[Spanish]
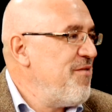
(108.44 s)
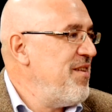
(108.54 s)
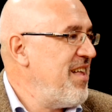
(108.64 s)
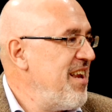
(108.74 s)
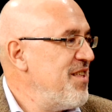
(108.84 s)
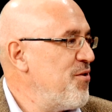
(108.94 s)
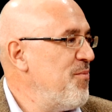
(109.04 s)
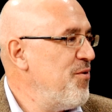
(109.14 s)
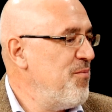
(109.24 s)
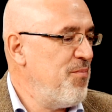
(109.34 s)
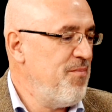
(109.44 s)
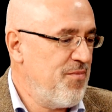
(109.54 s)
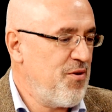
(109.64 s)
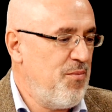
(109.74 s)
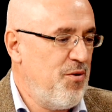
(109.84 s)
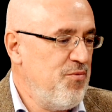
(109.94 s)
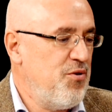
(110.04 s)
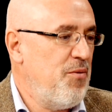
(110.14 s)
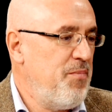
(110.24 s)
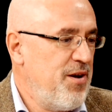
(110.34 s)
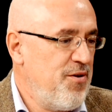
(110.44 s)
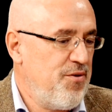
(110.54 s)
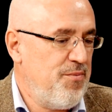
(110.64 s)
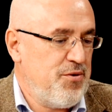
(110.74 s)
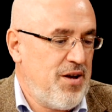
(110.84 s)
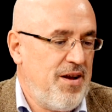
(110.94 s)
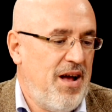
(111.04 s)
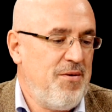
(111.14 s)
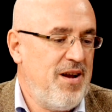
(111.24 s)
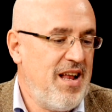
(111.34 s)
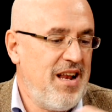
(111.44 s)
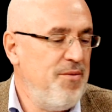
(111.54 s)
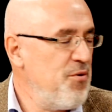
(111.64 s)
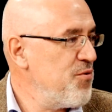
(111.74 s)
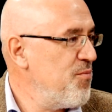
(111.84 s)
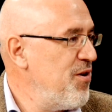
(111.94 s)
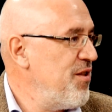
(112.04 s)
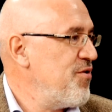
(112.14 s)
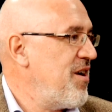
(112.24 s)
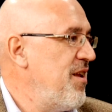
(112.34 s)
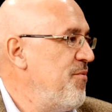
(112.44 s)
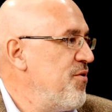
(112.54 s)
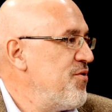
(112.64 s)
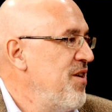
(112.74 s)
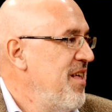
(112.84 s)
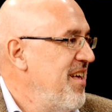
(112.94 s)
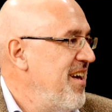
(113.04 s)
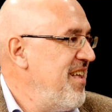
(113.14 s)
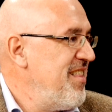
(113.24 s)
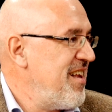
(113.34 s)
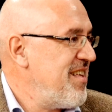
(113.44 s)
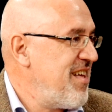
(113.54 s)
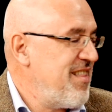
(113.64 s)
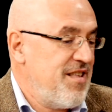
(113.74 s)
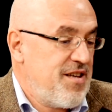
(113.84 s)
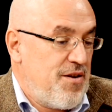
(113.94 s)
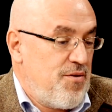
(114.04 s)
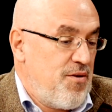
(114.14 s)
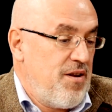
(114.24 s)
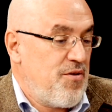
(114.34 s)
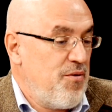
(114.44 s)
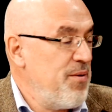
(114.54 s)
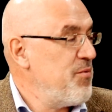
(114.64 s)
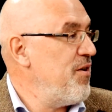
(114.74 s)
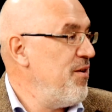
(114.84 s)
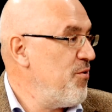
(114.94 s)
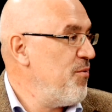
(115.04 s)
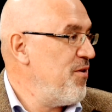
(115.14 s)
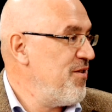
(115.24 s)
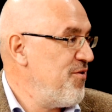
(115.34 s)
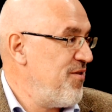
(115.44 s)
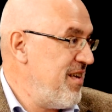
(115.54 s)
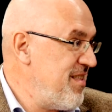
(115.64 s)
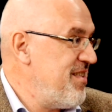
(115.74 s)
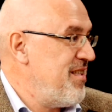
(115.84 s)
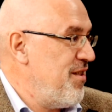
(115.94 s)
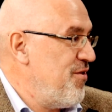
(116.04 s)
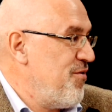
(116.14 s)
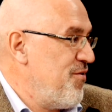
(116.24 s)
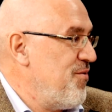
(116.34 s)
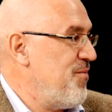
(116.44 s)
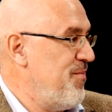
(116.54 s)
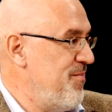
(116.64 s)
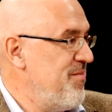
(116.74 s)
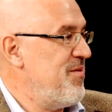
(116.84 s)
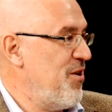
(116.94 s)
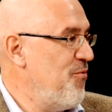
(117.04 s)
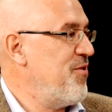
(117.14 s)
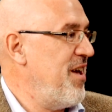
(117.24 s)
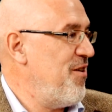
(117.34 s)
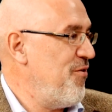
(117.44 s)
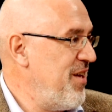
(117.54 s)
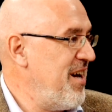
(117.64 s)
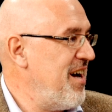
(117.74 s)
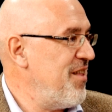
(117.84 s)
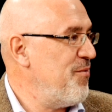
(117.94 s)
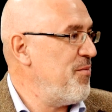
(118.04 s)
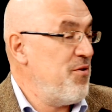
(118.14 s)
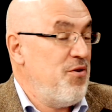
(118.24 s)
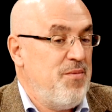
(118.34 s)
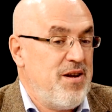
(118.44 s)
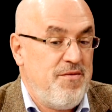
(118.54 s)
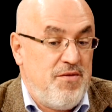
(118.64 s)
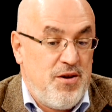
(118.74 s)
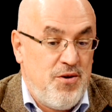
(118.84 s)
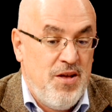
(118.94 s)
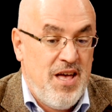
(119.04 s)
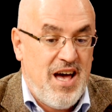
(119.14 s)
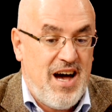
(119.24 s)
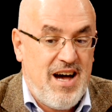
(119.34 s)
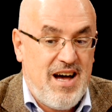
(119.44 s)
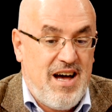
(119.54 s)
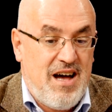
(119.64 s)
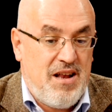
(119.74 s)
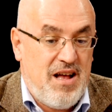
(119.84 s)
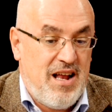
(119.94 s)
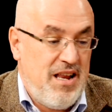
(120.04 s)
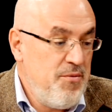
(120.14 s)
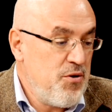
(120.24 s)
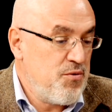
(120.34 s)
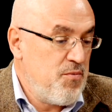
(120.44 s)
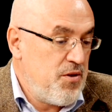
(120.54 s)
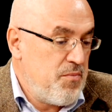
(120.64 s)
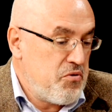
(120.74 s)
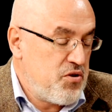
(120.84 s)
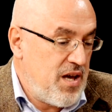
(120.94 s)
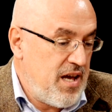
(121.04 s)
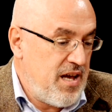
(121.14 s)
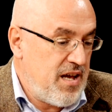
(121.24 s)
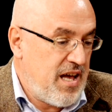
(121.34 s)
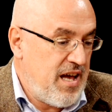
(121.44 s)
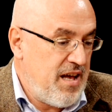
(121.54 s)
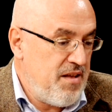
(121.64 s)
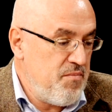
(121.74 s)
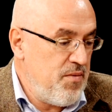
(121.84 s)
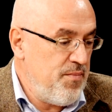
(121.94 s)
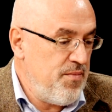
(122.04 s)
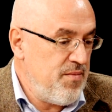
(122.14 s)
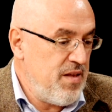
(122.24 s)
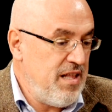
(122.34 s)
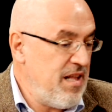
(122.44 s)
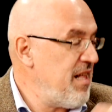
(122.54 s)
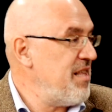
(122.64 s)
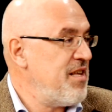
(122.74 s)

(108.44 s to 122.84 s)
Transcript: final es como un, mm, como un tópico, ¿no? Pues abrirla a libros buenos, a libros e interesantes. Claro, el concepto de libro bueno es distinto mm, según quien lo diga, ¿no? Pero yo me refiero a, libros, bueno, pues que, intentan